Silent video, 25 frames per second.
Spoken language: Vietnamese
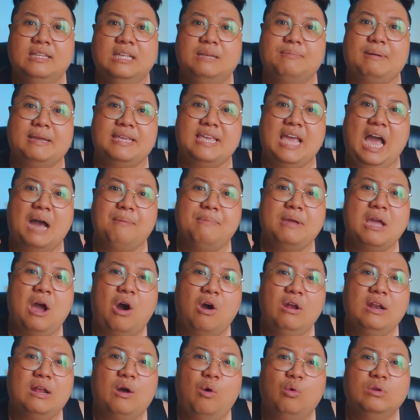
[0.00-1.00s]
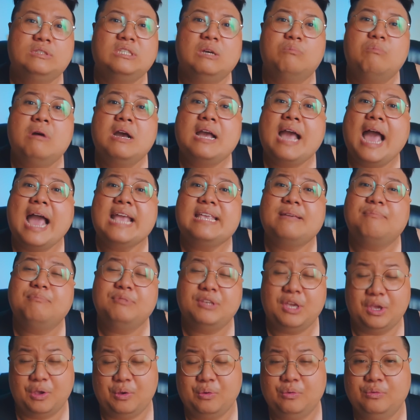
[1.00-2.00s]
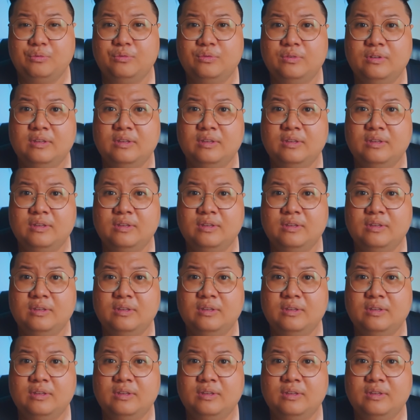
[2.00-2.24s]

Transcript: thì bà vợ mới hỏi là ủa sao mất 200 triệu